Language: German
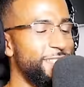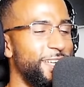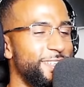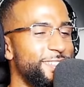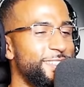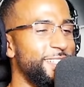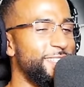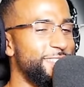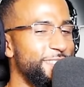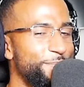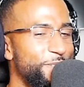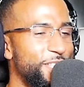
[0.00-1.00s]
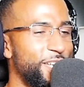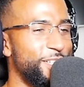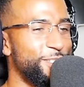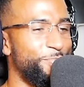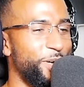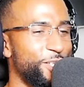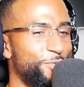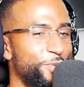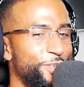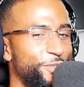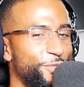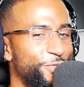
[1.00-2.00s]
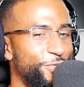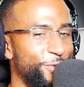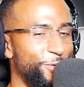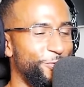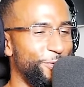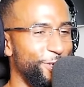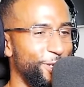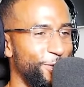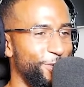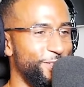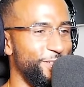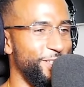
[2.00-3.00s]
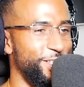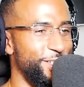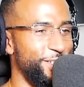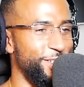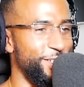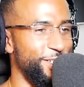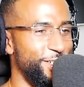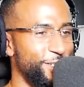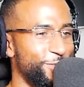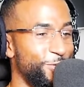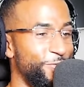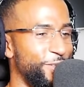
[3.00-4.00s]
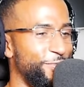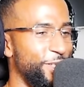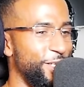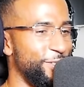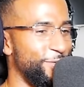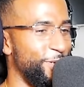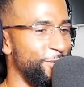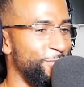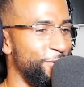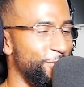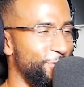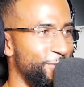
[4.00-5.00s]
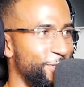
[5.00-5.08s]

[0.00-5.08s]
Das, ist, halt, das nehmen die dann als Beispiel für, für die Leute, die, die das tun, was wir hier zum Beispiel tun.